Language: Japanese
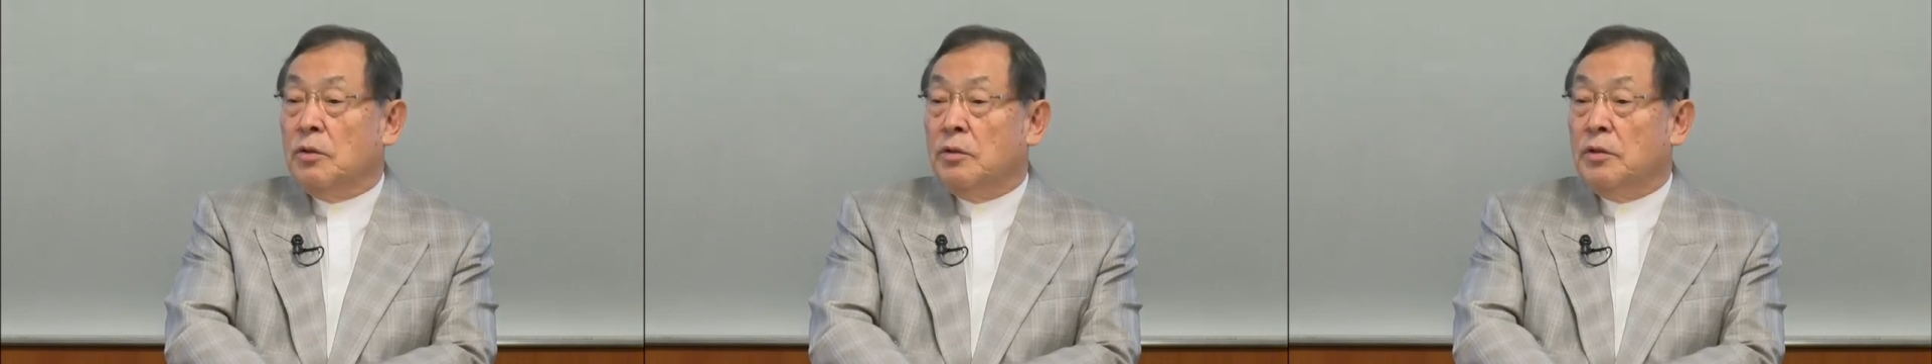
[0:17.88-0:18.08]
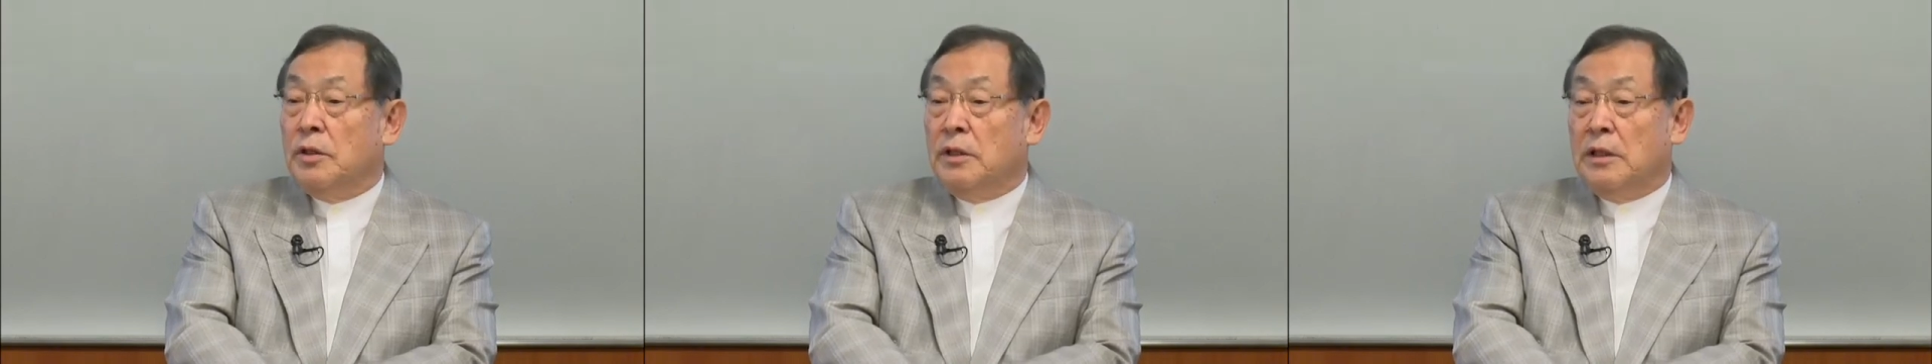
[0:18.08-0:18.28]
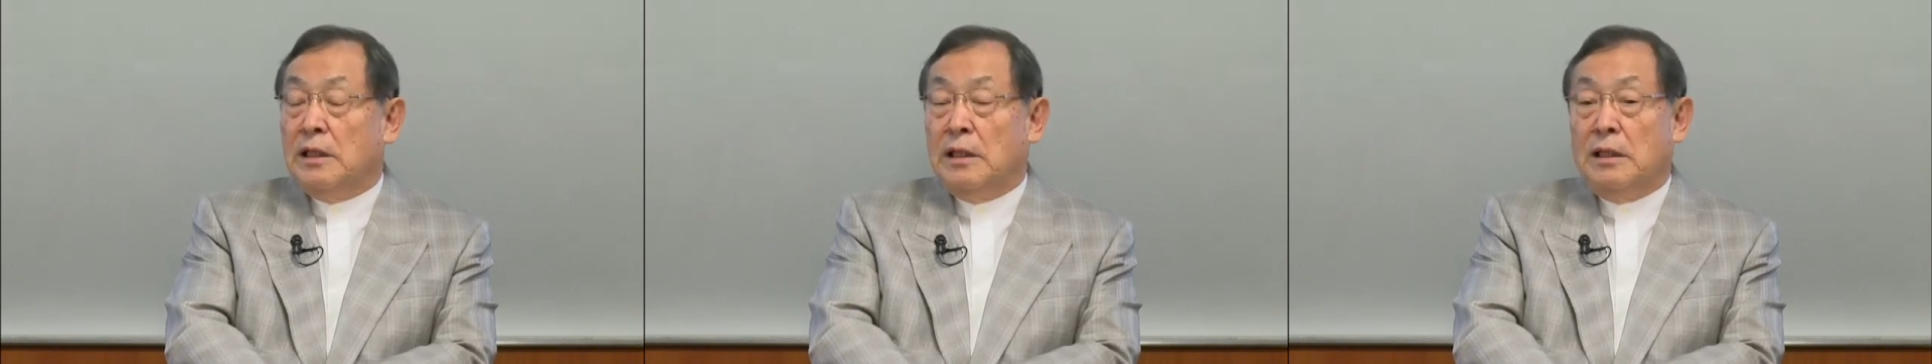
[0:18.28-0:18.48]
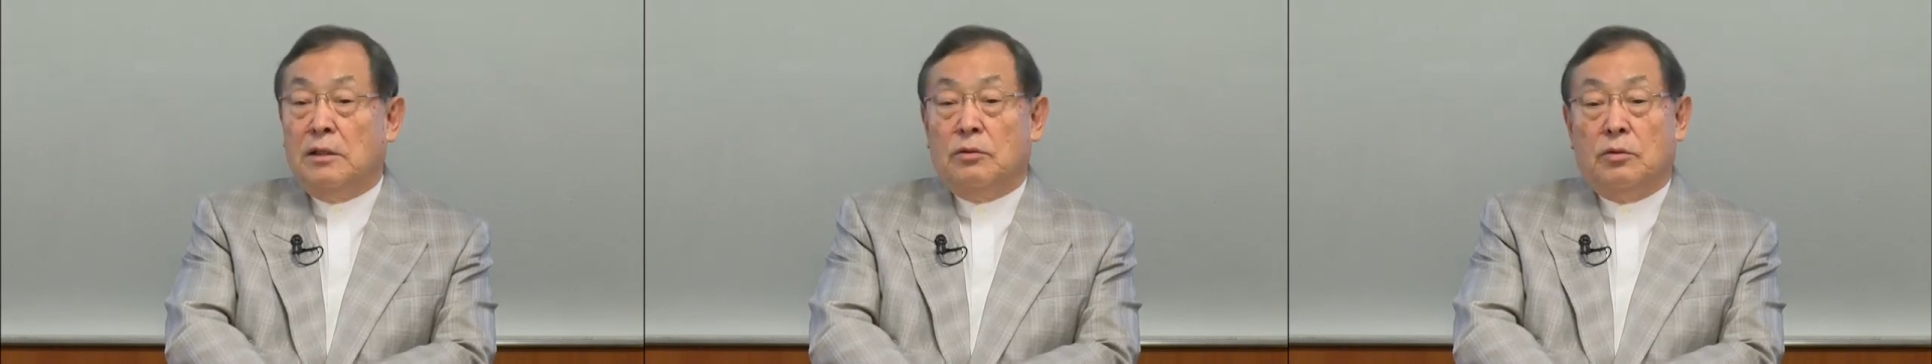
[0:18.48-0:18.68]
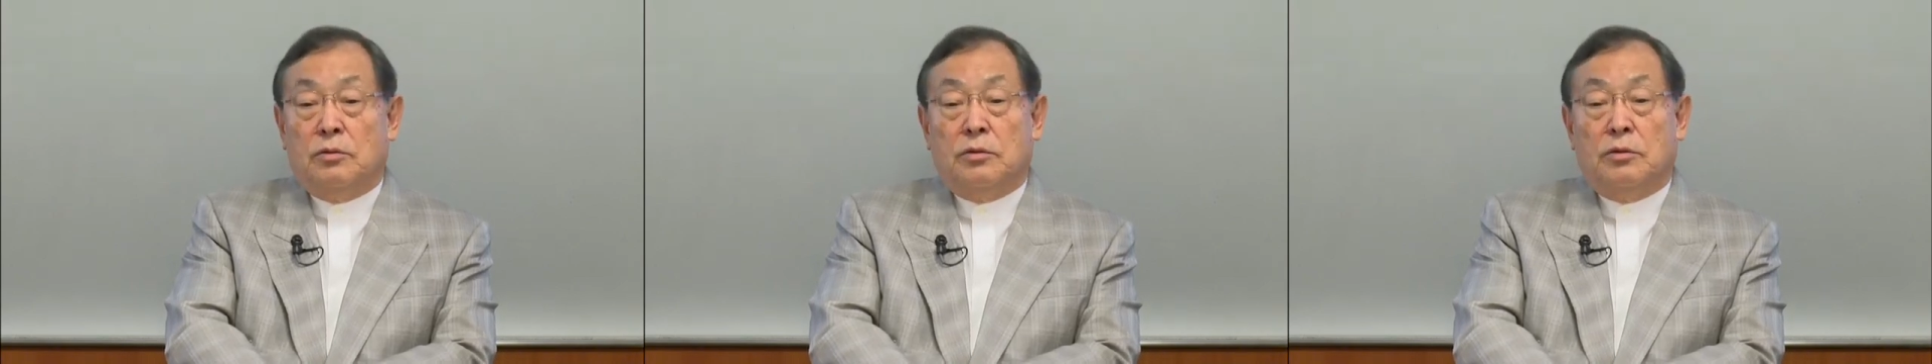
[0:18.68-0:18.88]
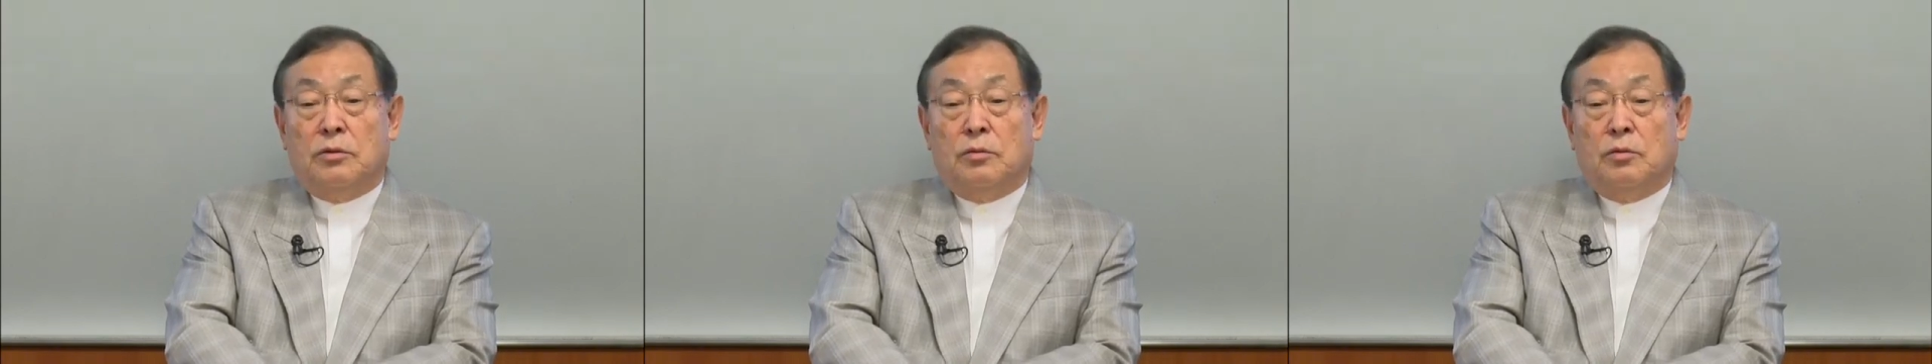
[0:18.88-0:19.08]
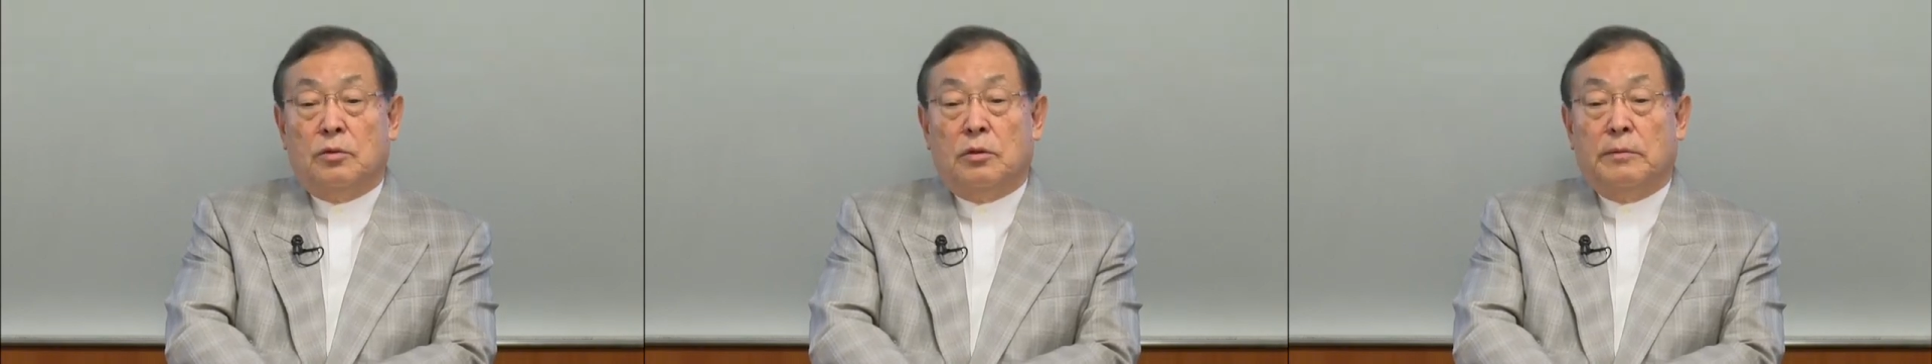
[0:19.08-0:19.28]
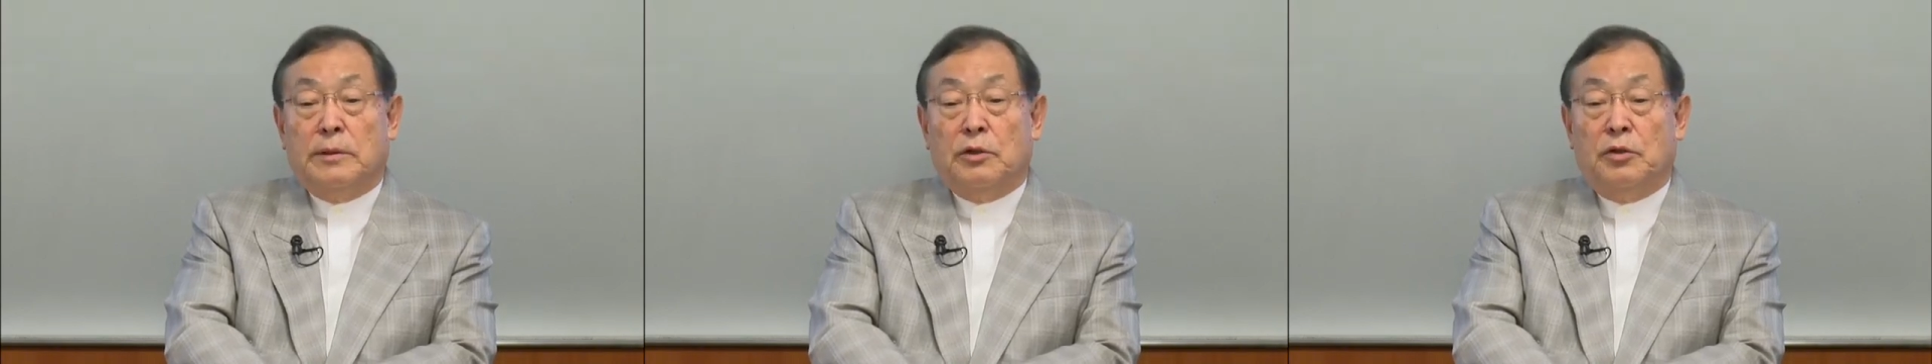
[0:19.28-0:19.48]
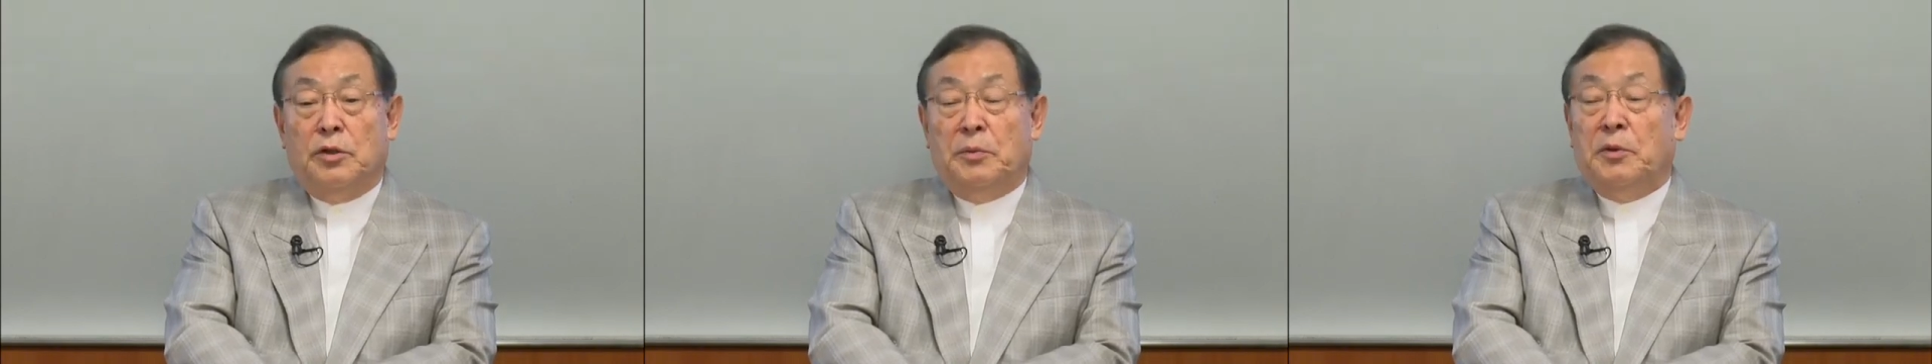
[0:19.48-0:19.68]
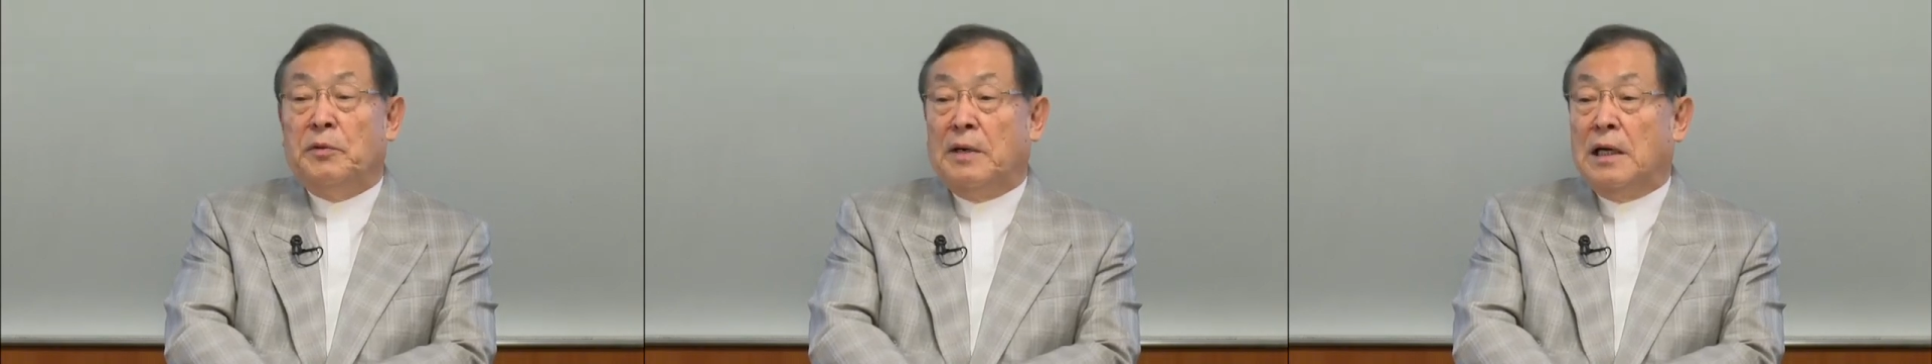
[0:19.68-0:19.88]
でリカレントっていう言葉の
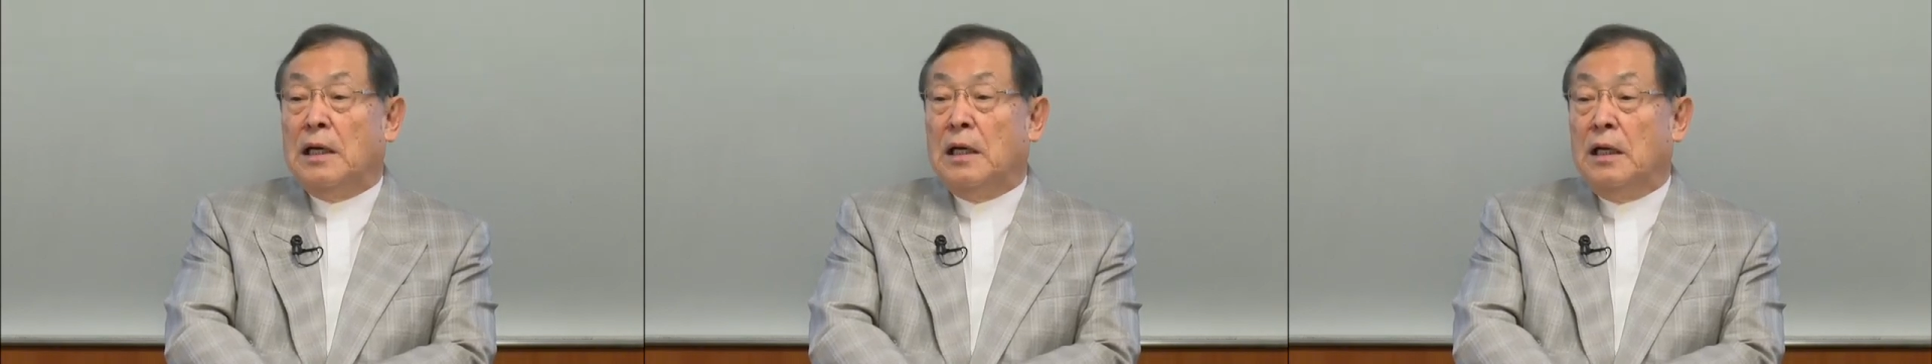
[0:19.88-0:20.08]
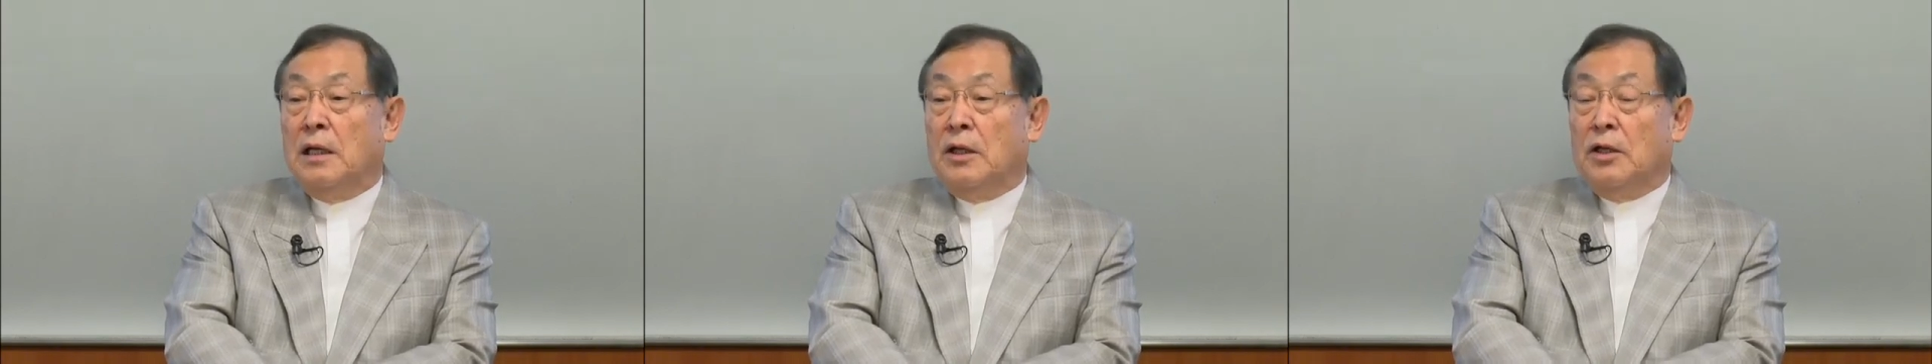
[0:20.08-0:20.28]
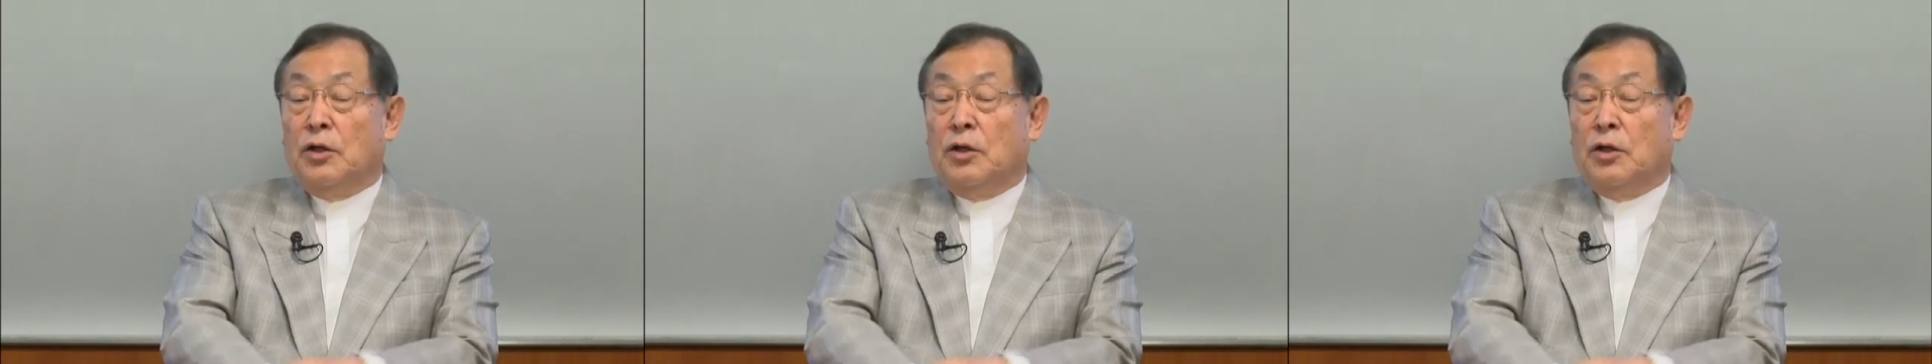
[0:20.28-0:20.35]
意味は